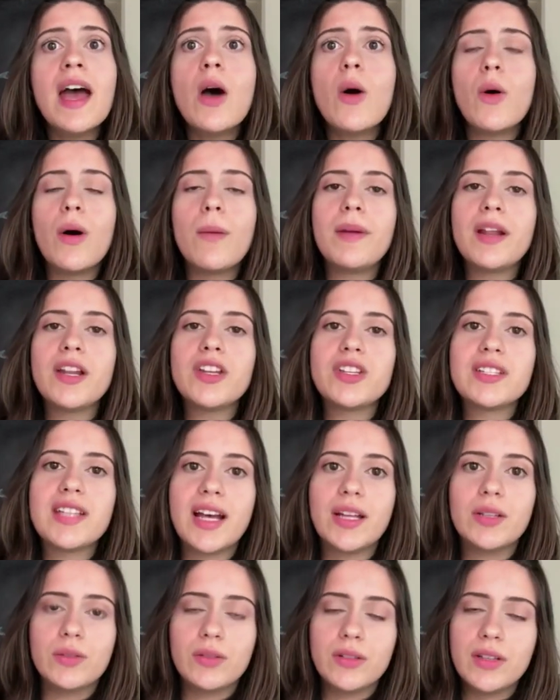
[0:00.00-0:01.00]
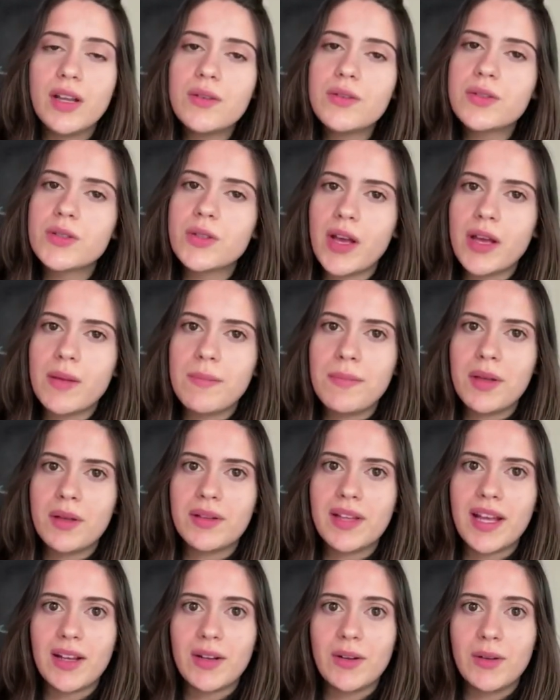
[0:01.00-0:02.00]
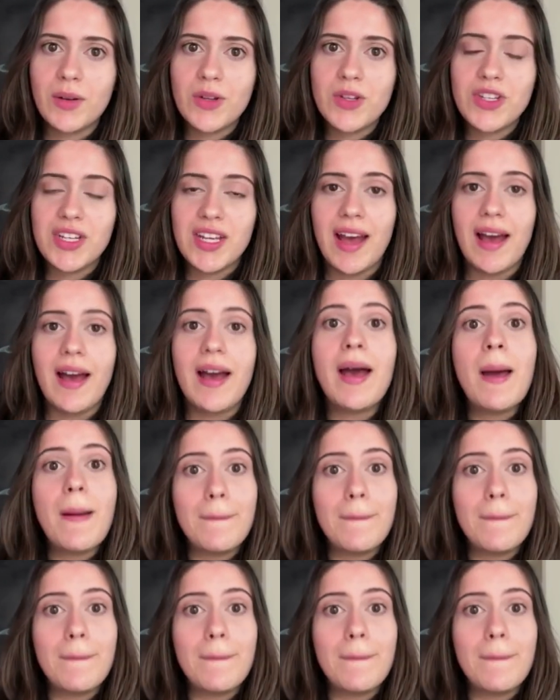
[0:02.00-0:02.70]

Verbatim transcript: o aprendizado não só em biotecnologia,